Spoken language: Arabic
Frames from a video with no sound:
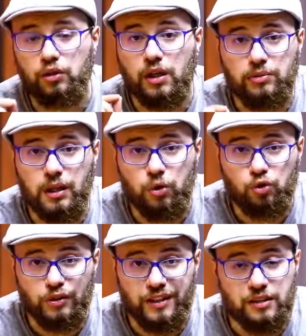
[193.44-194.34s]
ضربت على
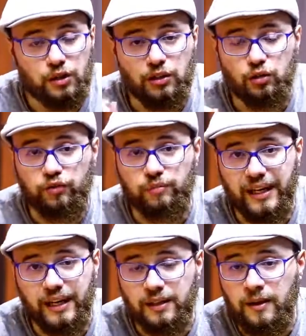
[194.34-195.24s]
الموضوع ده كتير وحطيته في
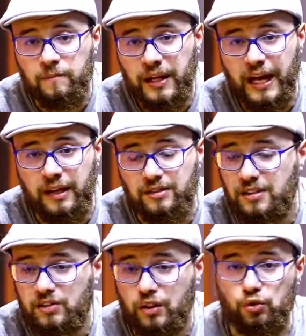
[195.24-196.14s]
دماغك
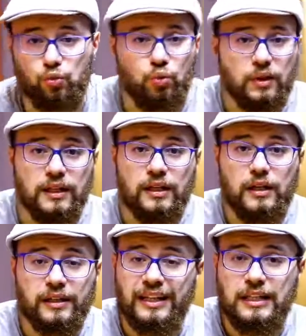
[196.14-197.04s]
هتقدر تقول
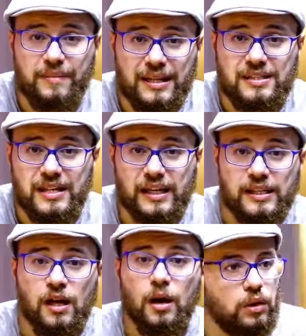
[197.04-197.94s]
كلمات
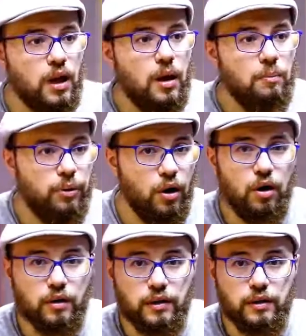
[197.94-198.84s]
زي
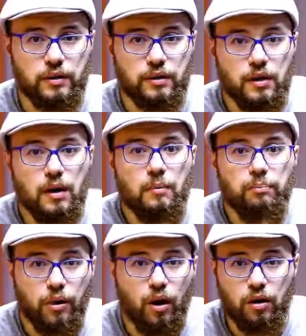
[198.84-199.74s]
بارك
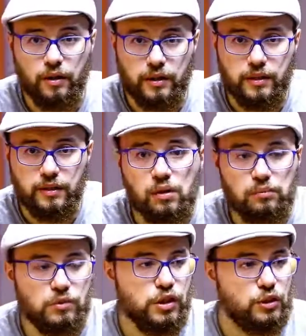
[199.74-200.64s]
بارك
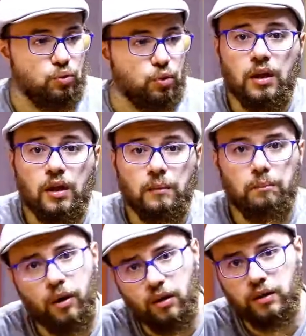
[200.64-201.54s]
مش هتقول
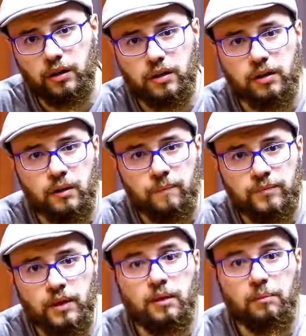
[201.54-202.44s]
بارك
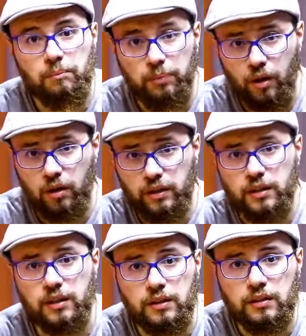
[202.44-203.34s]

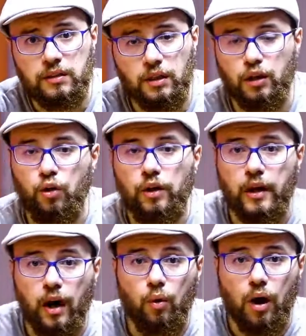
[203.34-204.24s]
بارك اللي هو
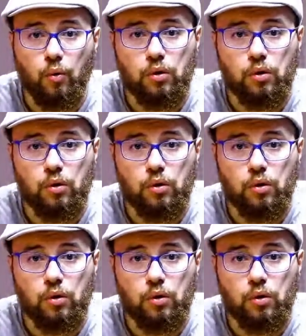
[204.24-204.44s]
يهوهو